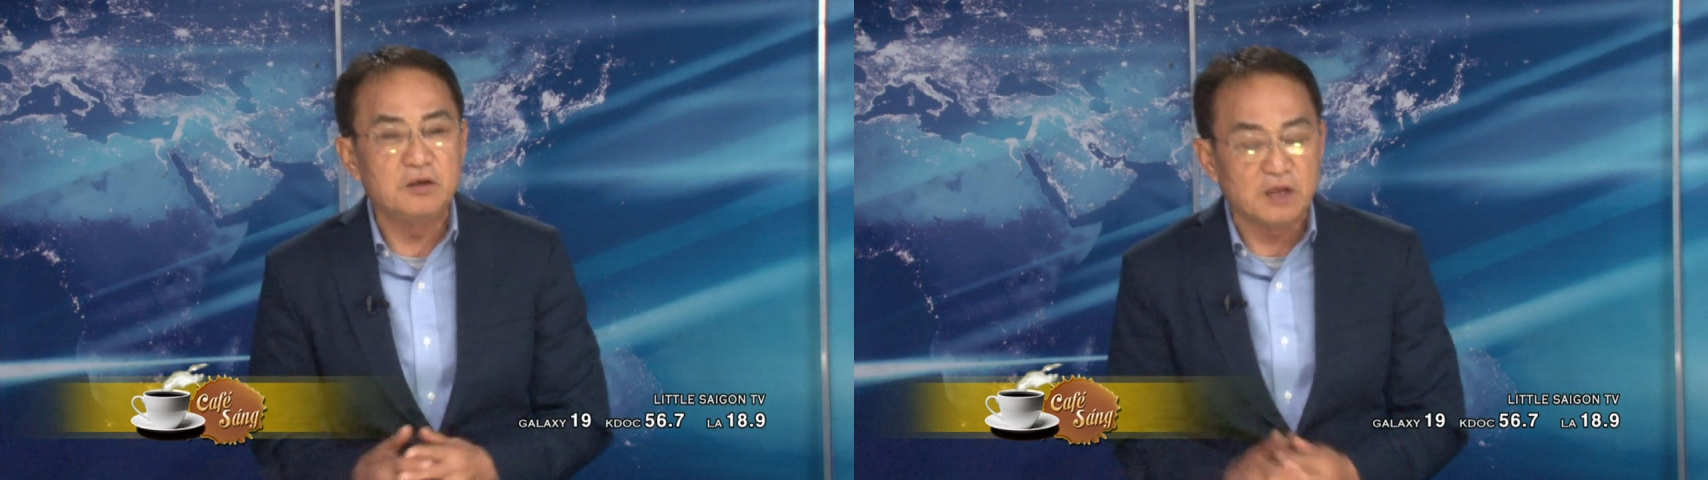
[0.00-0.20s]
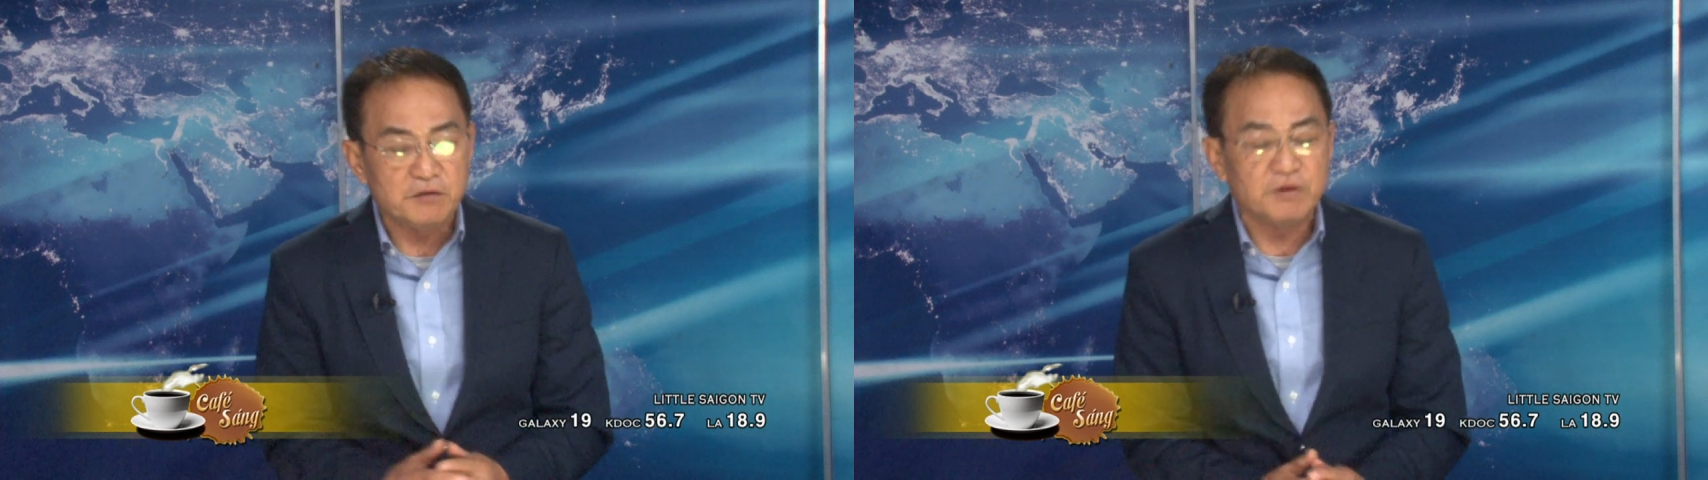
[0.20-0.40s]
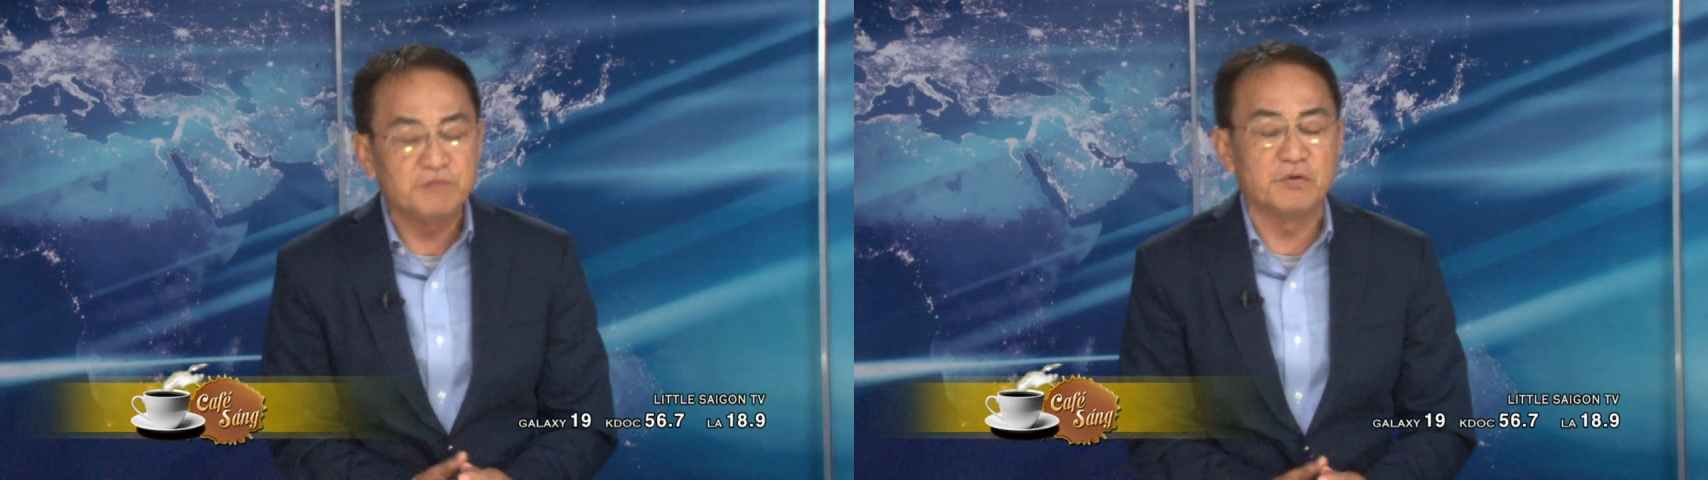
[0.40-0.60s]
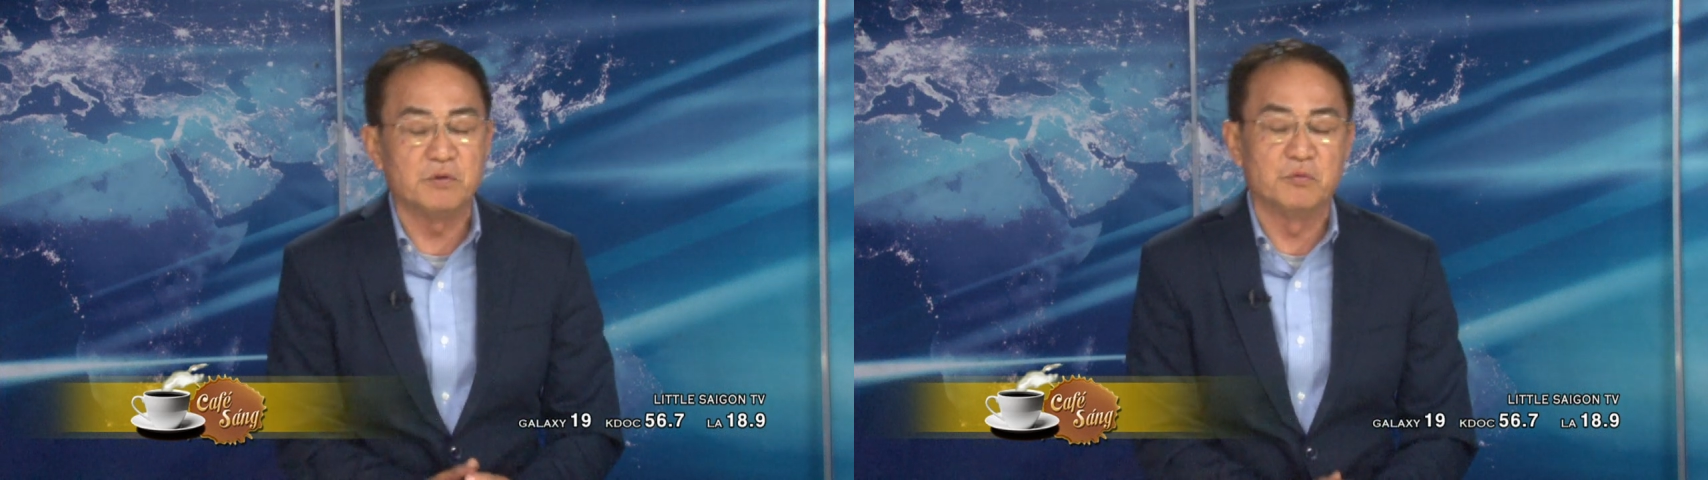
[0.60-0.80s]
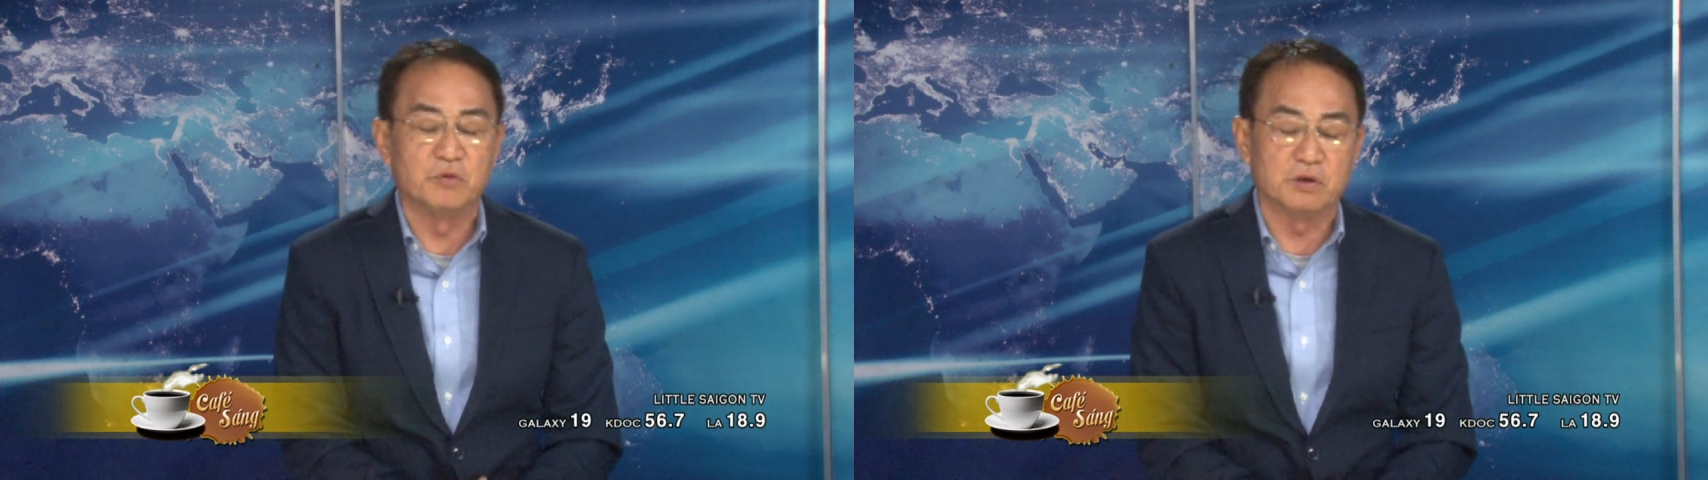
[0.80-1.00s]
chánh văn
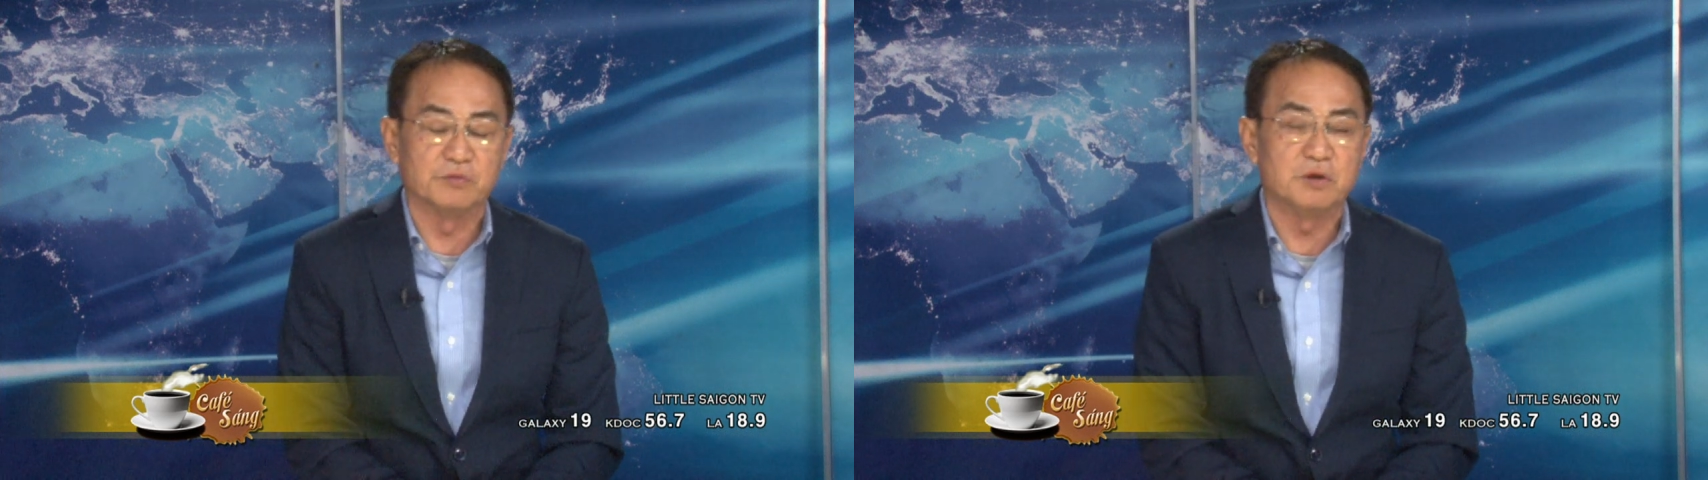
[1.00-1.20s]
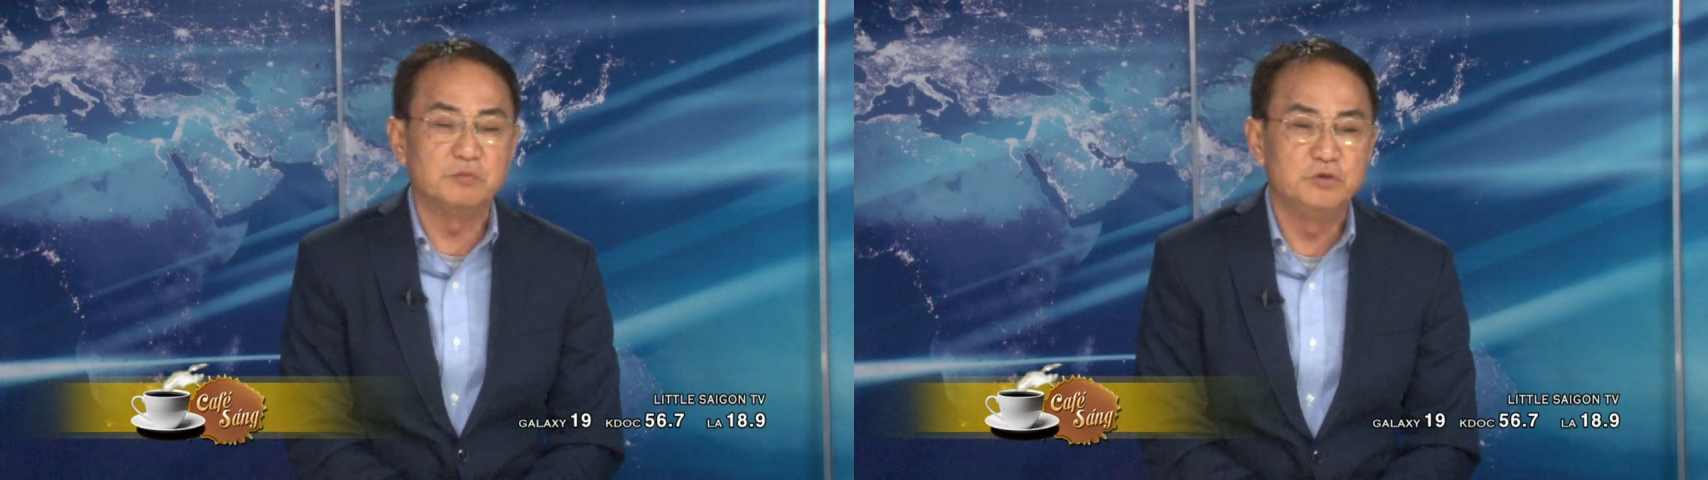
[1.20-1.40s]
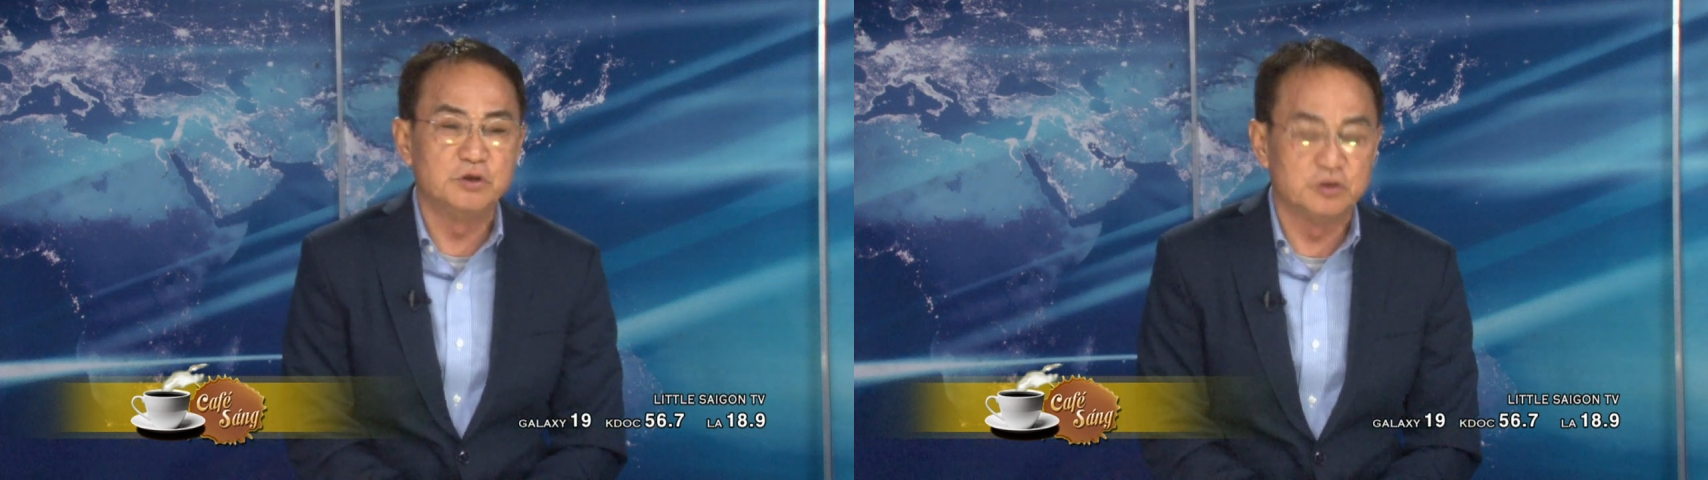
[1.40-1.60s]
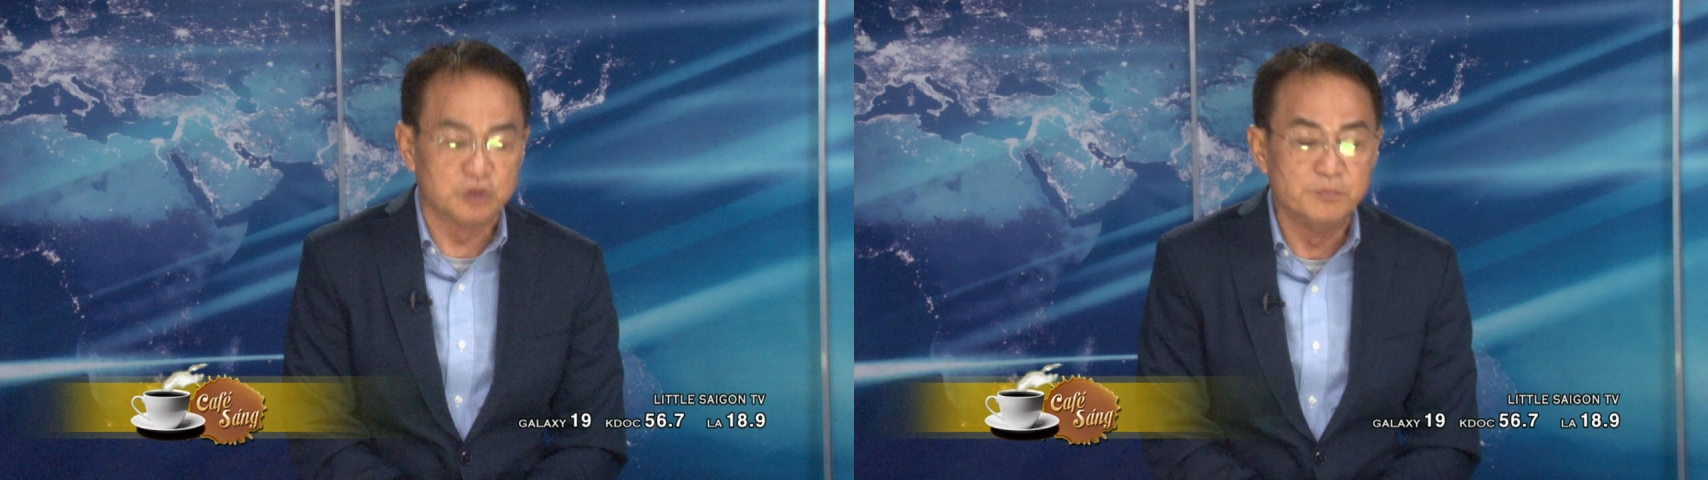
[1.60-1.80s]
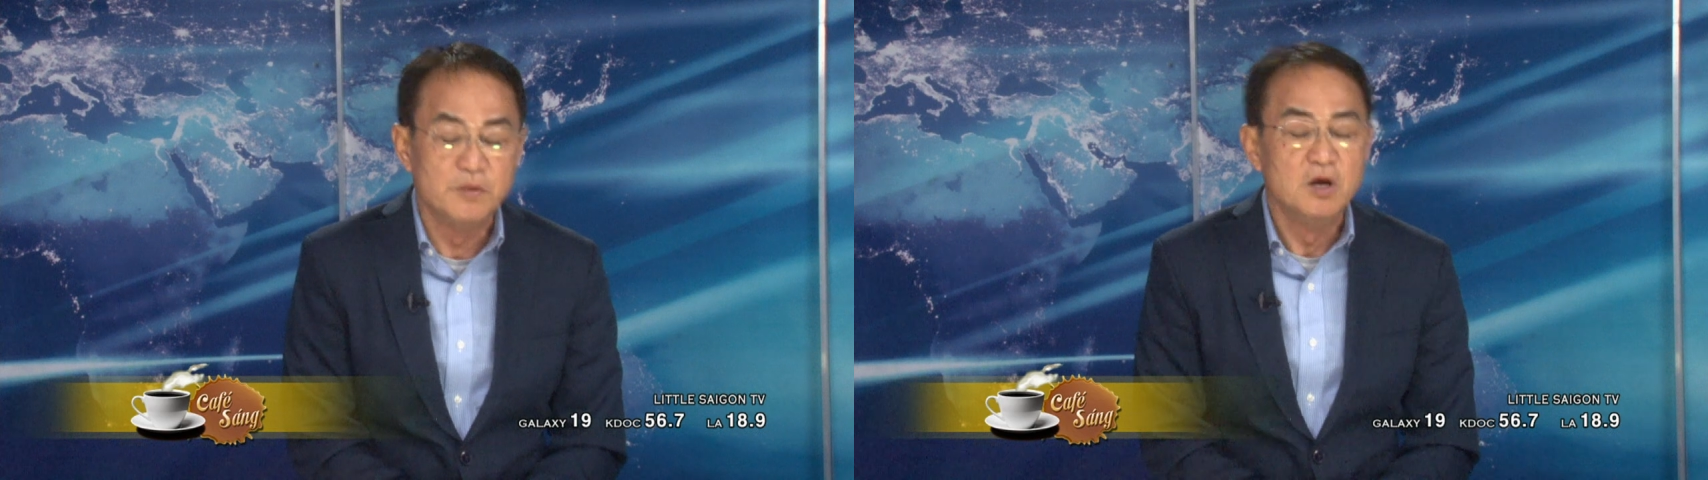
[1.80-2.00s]
phòng của Tổng thống Donald Trump,